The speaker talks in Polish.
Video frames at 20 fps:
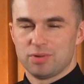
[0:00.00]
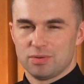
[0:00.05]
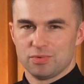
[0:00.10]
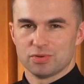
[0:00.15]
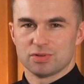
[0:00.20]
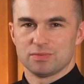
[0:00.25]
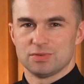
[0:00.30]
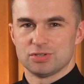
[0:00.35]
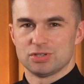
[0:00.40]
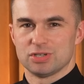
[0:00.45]

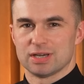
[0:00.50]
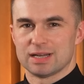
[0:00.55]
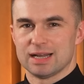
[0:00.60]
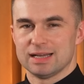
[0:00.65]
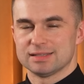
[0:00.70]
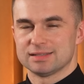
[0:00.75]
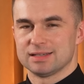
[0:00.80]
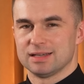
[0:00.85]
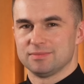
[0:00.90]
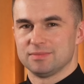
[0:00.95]
Pomódlmy się
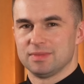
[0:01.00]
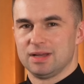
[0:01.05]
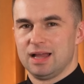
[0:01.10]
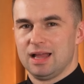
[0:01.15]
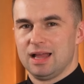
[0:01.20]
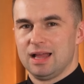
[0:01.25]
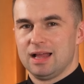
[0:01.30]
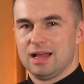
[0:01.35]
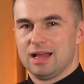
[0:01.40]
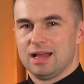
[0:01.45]
razem,
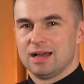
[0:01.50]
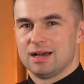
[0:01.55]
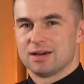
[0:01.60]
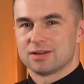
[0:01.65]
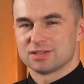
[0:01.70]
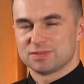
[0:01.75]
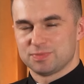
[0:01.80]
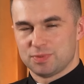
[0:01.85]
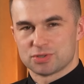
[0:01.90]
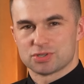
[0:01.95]

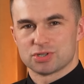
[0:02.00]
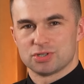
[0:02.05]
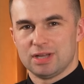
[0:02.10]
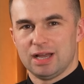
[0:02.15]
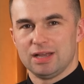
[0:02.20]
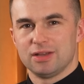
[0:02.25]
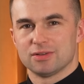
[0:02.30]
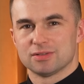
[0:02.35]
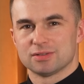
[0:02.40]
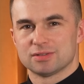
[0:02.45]

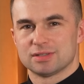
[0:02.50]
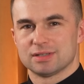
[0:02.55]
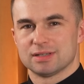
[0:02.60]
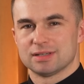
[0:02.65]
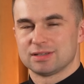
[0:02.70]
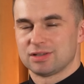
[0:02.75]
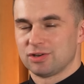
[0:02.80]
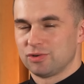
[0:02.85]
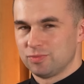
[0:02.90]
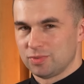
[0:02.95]
rozpoczynając
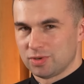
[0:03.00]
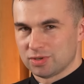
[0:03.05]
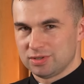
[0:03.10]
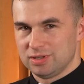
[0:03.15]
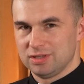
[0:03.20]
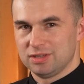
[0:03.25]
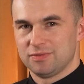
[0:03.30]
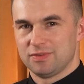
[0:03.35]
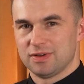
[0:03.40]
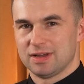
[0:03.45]
tę
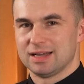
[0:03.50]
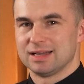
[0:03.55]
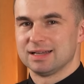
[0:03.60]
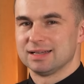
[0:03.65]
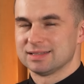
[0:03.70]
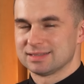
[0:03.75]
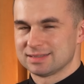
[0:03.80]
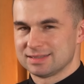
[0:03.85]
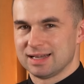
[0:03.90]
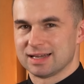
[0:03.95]
modlitwę
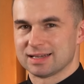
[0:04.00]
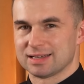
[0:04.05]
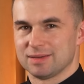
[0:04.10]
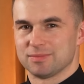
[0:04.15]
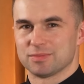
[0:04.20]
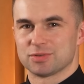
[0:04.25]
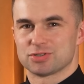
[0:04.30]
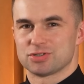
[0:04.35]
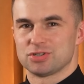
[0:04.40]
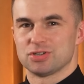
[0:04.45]

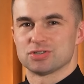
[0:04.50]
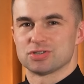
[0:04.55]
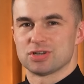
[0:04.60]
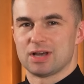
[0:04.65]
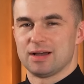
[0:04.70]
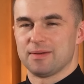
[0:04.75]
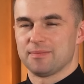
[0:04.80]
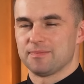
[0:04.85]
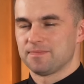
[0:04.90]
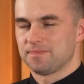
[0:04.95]
znakiem
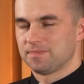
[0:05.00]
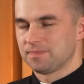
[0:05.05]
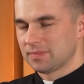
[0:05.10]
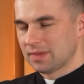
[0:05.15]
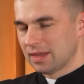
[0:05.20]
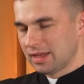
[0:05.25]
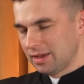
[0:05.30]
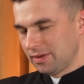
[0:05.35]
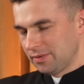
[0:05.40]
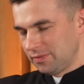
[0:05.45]
krzyża.
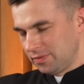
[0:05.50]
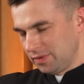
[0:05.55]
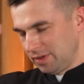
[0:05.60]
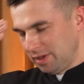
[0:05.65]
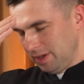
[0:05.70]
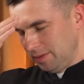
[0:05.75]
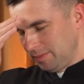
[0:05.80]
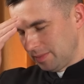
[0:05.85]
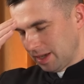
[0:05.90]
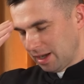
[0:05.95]

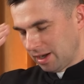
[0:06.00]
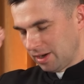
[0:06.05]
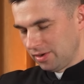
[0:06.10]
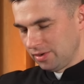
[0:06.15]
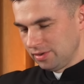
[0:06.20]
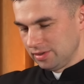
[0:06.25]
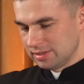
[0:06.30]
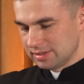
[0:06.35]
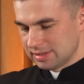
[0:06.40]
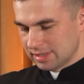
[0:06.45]
W imię
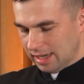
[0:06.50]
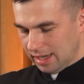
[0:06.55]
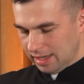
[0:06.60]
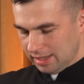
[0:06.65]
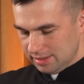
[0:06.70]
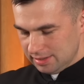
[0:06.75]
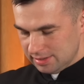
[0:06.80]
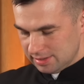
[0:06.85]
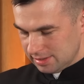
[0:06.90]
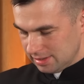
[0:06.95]
Ojca
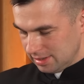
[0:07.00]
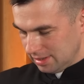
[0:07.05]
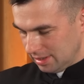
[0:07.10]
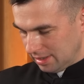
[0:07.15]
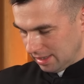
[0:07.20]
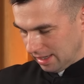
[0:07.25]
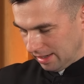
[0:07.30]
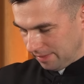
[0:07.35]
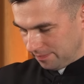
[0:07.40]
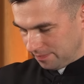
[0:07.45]
i
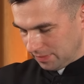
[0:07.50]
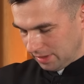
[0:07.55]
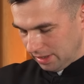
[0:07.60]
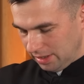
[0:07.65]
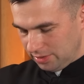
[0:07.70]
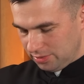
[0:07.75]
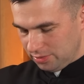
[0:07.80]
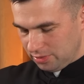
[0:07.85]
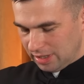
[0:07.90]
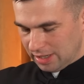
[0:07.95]
Syna
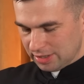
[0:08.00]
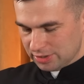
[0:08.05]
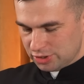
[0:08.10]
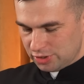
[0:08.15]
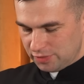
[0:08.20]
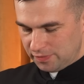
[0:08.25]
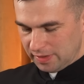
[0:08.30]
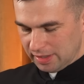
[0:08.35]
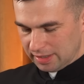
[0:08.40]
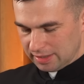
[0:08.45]
i Ducha
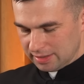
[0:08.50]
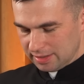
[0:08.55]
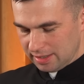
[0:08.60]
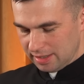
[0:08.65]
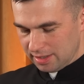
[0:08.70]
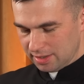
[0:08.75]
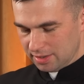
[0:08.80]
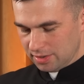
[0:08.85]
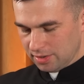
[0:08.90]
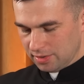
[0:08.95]

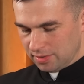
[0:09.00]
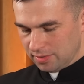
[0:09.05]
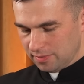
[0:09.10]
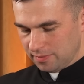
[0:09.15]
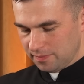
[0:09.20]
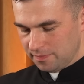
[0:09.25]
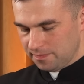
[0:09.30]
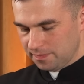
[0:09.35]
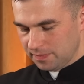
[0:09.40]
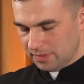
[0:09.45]
Świętego.
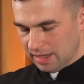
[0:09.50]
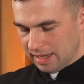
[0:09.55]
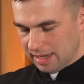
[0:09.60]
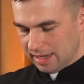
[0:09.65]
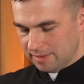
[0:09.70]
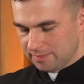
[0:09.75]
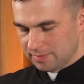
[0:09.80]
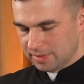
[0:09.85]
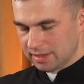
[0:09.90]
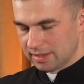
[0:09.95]

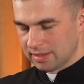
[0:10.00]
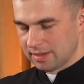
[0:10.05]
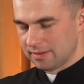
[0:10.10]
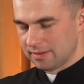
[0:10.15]
Amen.